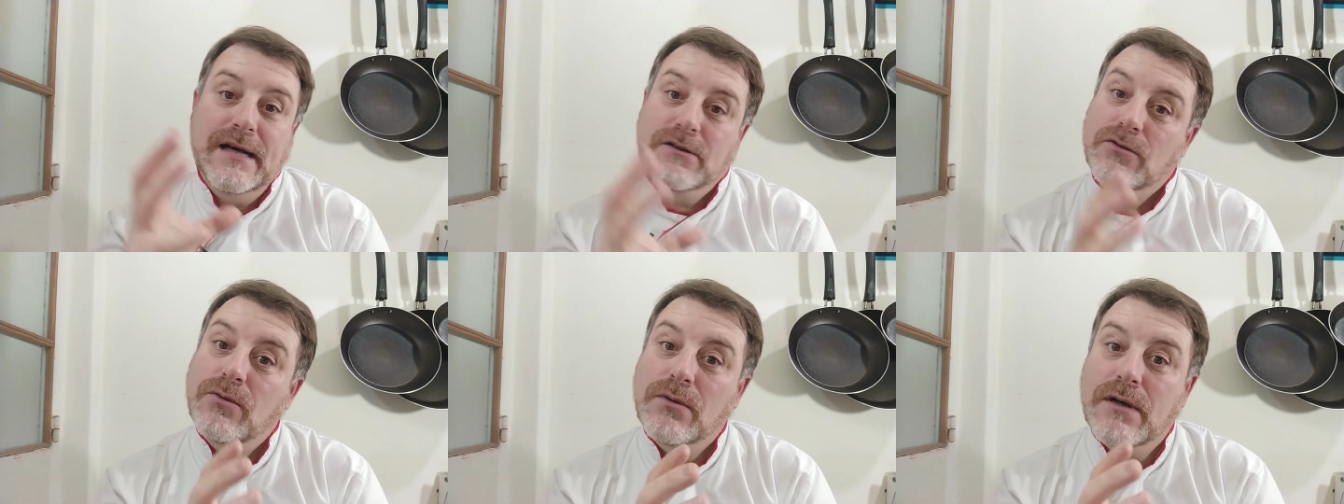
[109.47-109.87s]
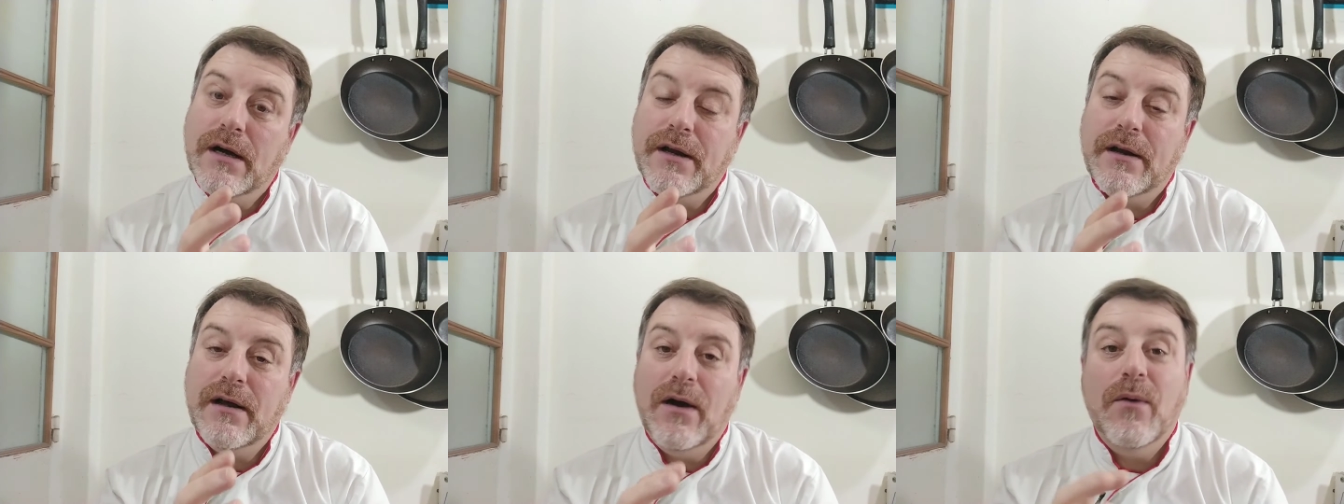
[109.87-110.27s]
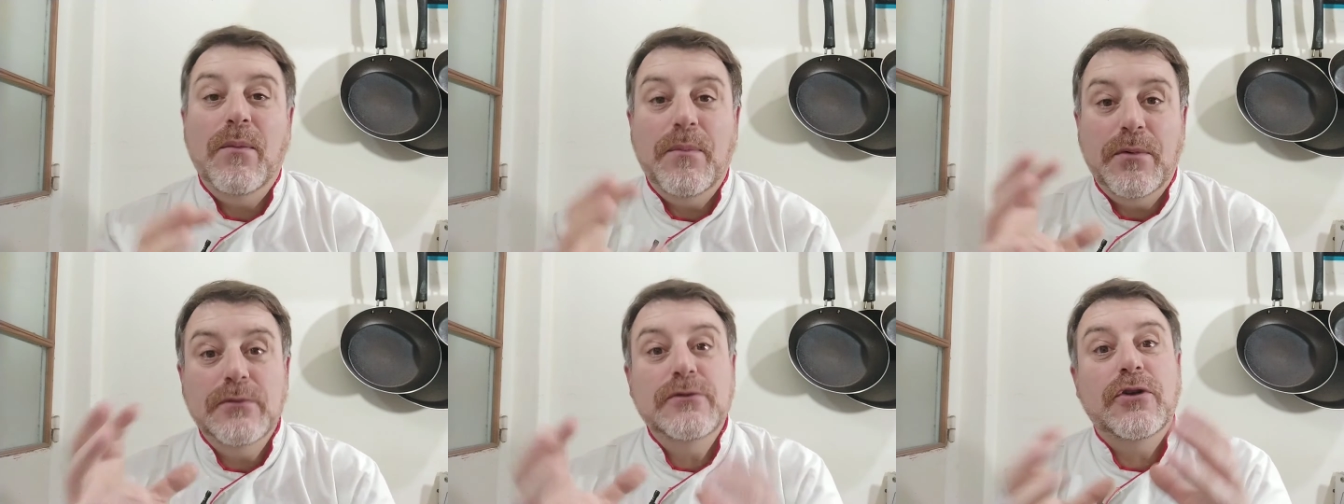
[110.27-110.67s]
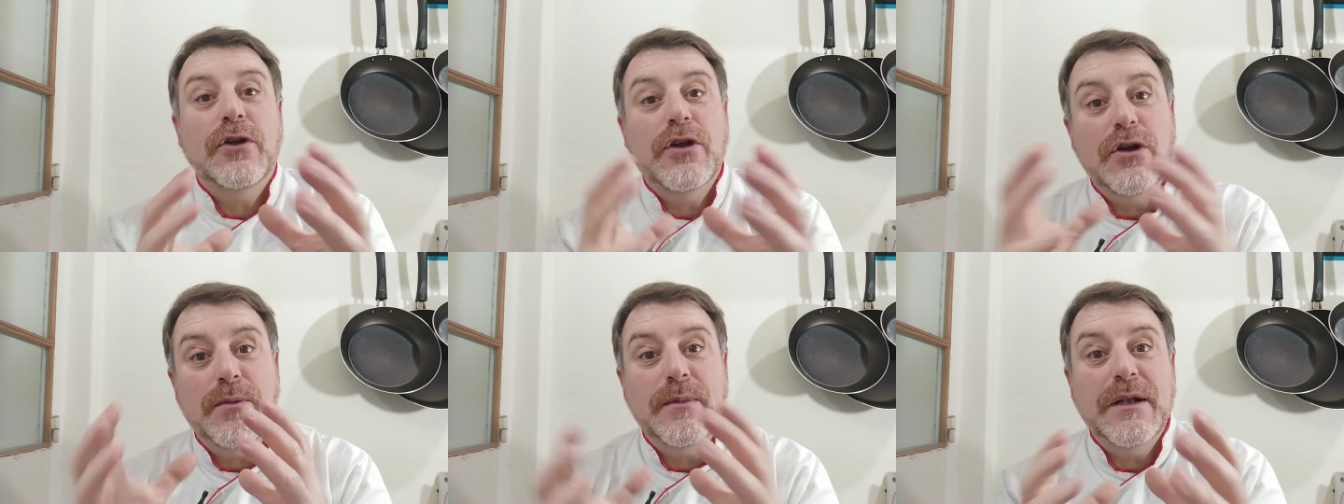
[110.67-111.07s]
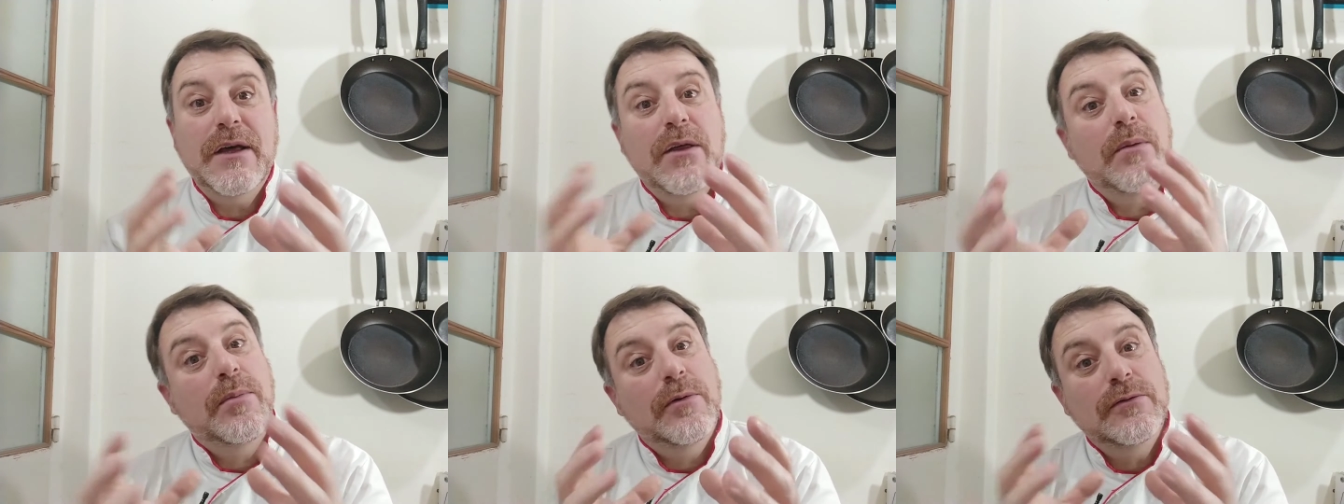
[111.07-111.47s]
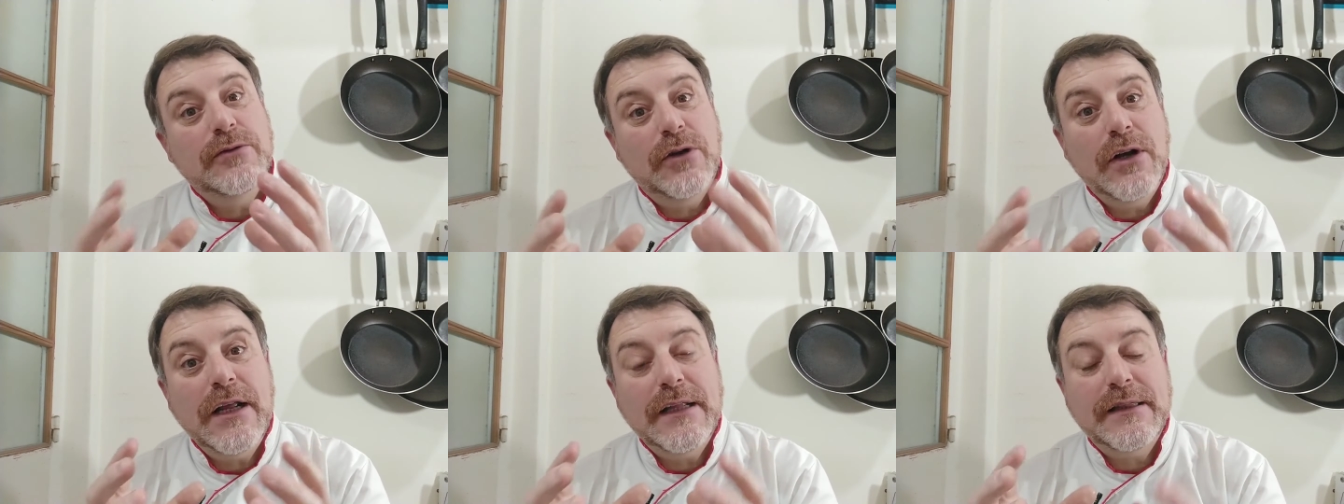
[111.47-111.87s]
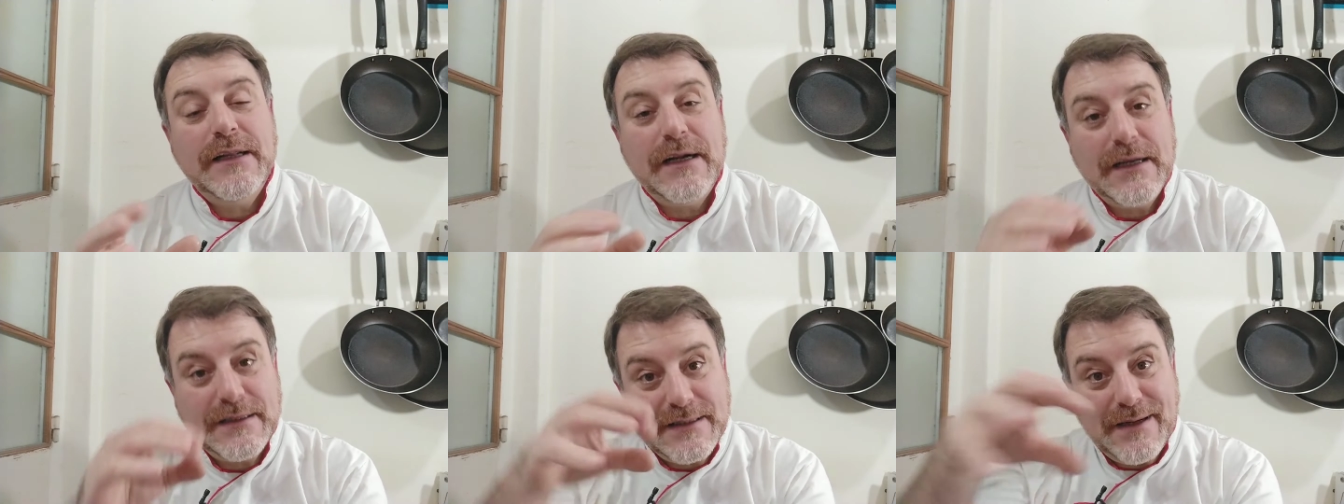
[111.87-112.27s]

azúcar a un punto denominado punto letra,